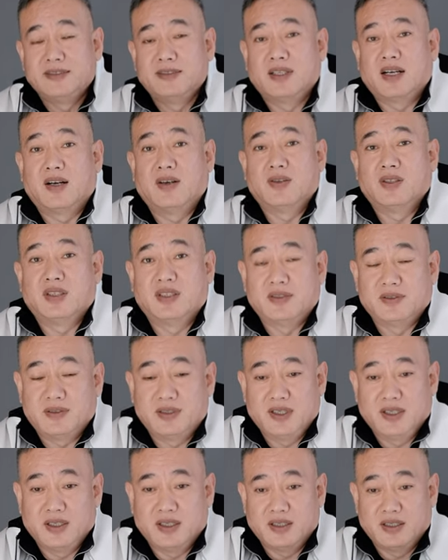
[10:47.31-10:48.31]
然后呢
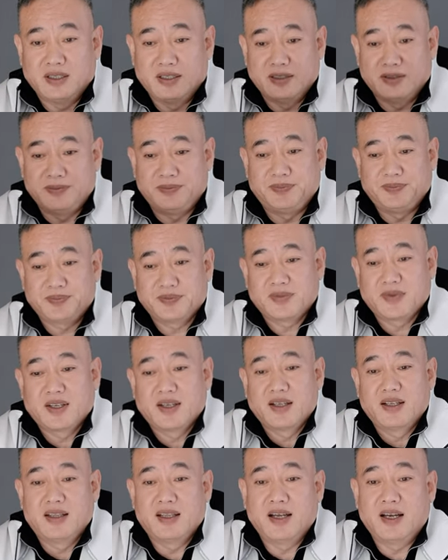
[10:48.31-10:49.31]
这个
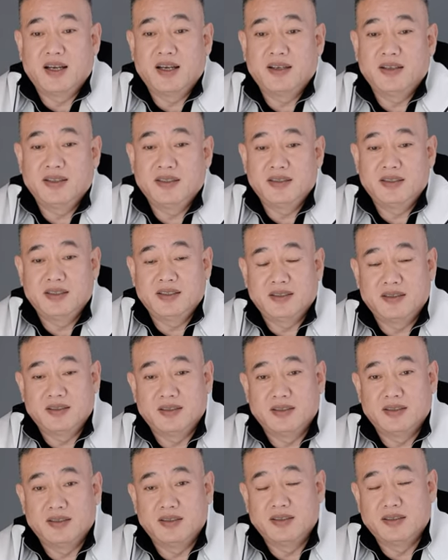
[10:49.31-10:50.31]
来这
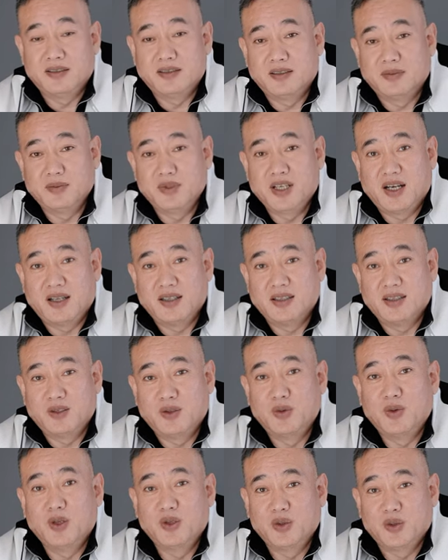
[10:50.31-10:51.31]
个怎么讲呢，
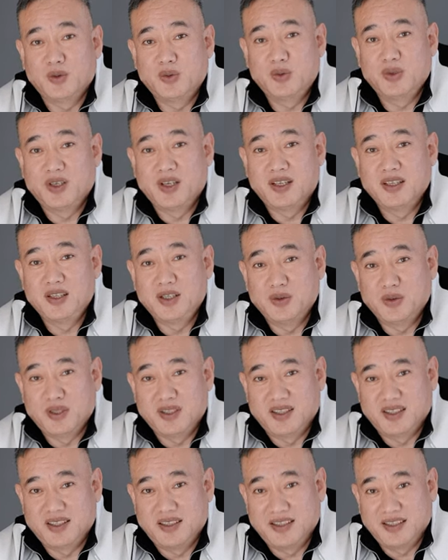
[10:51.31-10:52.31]
获取巨额利
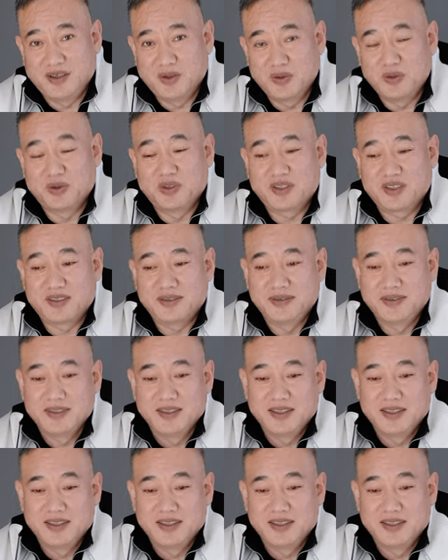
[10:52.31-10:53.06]
润的一个故事，